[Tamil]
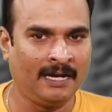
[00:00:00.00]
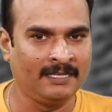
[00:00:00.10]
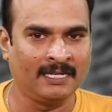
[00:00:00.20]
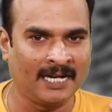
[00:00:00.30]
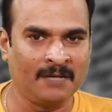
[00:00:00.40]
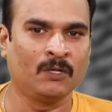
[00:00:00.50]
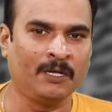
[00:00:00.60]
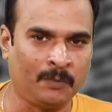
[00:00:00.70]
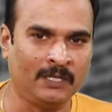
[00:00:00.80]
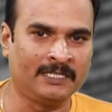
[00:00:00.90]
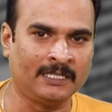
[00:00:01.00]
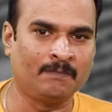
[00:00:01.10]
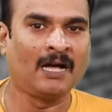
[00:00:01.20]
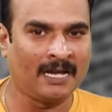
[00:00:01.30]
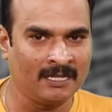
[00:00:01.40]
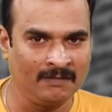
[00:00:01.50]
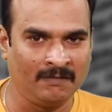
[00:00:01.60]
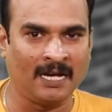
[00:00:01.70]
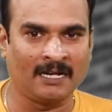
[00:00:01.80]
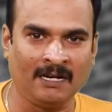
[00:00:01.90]
இந்த நடைமுறை போயிடுச்சு அரசு
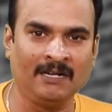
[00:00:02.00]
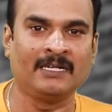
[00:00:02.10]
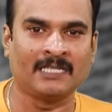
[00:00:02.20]
விழாக்கள்லையும்